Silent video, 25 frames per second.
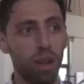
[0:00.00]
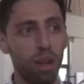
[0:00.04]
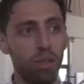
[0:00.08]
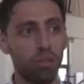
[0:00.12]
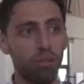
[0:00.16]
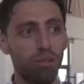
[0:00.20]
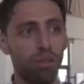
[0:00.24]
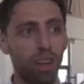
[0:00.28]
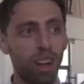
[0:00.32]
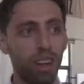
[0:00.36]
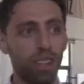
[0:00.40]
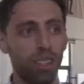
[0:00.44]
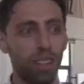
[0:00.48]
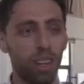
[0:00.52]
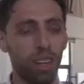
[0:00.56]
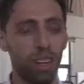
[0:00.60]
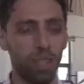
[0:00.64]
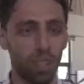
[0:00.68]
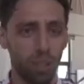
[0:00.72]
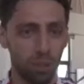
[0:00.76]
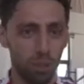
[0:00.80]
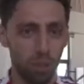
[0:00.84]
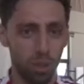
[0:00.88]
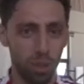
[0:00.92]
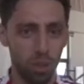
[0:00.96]
Ben Fatih
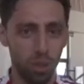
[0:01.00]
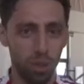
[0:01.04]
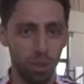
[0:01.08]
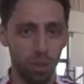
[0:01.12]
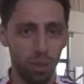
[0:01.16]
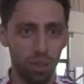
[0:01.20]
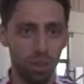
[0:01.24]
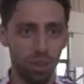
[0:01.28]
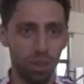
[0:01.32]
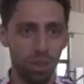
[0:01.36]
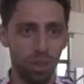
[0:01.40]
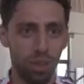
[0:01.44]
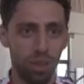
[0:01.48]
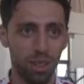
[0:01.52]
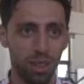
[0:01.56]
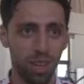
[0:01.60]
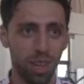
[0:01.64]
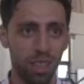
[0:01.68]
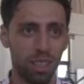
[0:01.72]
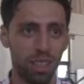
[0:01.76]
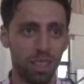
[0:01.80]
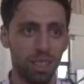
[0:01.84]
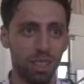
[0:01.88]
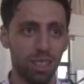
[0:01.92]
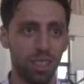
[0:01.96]
Ardı İpçioğlu.
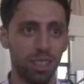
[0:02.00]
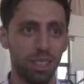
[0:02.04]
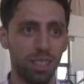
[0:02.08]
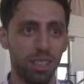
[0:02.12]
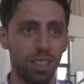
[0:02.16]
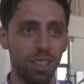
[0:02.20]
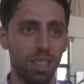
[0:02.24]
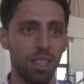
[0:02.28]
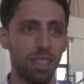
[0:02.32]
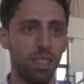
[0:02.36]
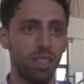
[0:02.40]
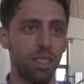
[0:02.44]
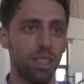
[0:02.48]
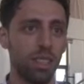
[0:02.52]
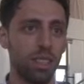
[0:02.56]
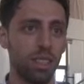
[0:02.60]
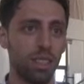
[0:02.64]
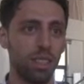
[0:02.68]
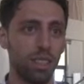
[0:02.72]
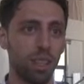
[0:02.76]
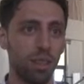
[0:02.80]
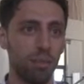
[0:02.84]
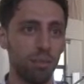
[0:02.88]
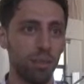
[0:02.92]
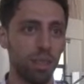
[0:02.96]
Yaklaşık 8
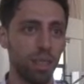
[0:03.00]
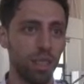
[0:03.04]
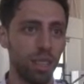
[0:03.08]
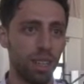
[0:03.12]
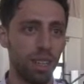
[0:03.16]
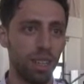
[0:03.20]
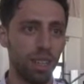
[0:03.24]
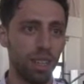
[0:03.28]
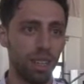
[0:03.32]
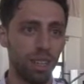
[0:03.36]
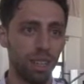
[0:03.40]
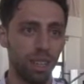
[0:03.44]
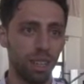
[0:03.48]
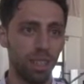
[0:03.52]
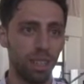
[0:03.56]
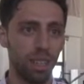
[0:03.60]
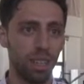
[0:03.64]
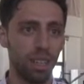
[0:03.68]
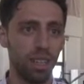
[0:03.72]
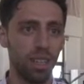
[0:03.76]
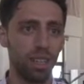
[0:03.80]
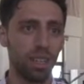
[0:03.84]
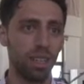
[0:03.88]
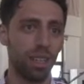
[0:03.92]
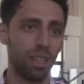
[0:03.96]
yaşından beri
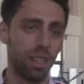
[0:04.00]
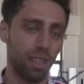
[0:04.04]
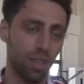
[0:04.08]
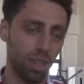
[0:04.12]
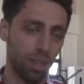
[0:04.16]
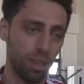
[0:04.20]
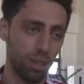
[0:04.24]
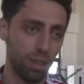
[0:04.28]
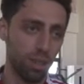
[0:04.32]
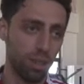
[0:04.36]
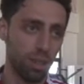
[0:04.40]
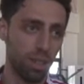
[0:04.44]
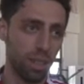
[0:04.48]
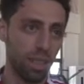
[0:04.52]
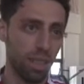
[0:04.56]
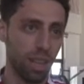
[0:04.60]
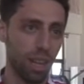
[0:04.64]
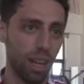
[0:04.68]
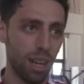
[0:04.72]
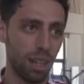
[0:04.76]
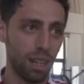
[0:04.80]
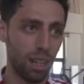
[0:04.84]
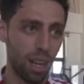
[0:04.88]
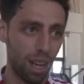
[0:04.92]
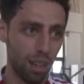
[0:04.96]
işte ilk önce
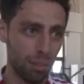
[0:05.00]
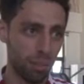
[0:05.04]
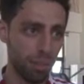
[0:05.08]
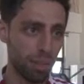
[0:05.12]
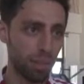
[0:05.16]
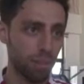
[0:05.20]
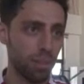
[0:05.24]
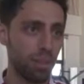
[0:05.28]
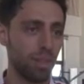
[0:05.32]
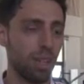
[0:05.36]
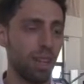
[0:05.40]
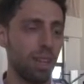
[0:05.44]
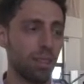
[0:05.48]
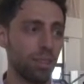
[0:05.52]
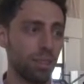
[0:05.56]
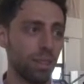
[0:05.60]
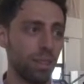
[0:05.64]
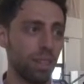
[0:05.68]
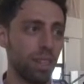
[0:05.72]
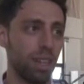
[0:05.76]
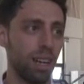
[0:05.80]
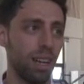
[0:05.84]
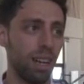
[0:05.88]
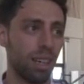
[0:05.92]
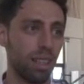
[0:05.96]
kayak, alp dans
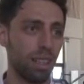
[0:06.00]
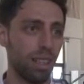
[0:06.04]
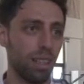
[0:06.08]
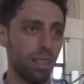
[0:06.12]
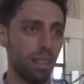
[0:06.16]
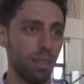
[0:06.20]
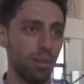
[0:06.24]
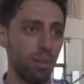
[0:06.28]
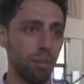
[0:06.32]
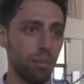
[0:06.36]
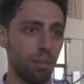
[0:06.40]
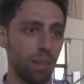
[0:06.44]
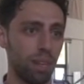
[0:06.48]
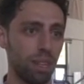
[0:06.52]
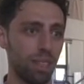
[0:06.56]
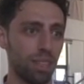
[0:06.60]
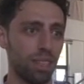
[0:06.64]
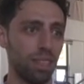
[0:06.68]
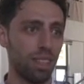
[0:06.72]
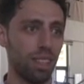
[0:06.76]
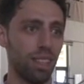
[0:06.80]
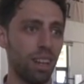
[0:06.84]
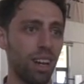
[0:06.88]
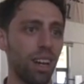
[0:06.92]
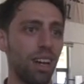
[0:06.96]
moda kayakla atlama
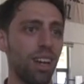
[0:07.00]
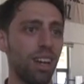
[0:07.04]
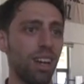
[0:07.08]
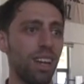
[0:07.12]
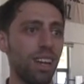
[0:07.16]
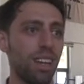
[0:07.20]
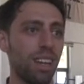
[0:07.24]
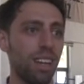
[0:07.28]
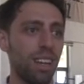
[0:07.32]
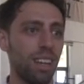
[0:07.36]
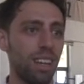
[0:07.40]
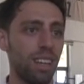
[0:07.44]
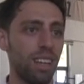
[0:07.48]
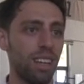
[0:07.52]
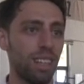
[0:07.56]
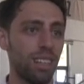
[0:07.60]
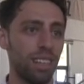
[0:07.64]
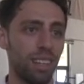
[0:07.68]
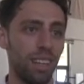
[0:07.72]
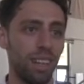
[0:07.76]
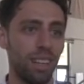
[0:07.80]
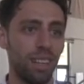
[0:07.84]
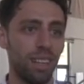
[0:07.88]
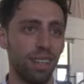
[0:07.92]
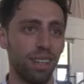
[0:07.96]
branşıyla
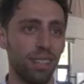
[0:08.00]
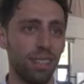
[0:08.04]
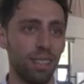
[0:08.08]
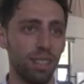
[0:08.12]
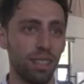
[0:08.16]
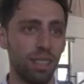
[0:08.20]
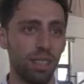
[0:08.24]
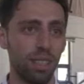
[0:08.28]
ilgilenen,